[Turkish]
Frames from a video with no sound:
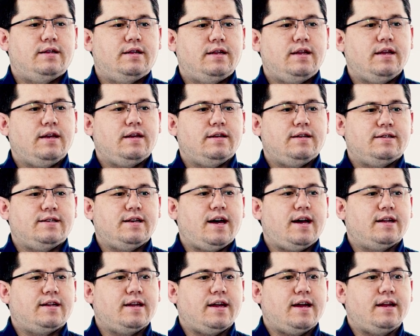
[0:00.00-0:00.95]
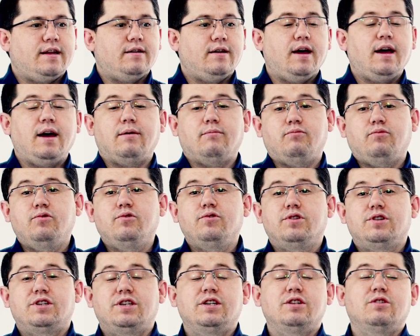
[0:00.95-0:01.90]
bitti zaten. Ha bu
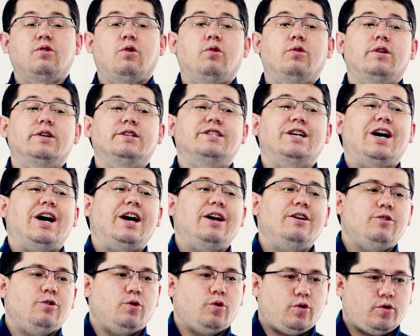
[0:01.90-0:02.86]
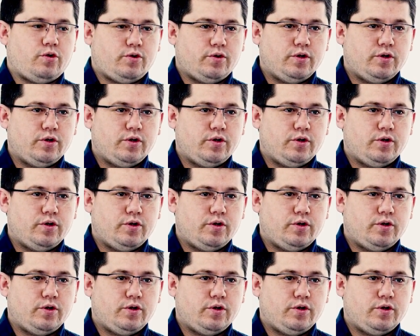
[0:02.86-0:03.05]
işin olacağı yok.